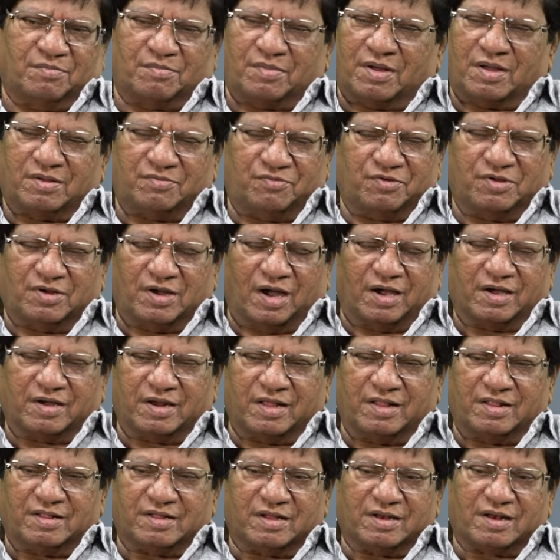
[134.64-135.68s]
మా వీళ్ళంటే
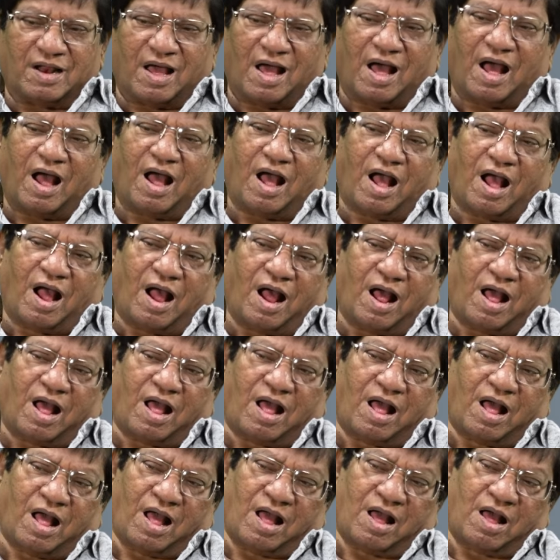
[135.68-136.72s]
ఎందుకంటే
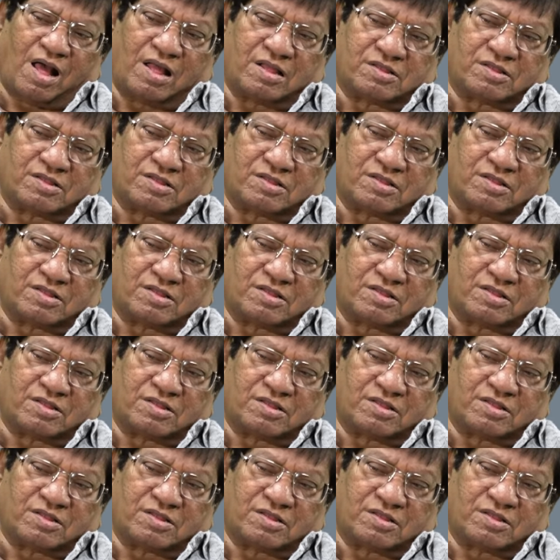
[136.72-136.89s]
ఆ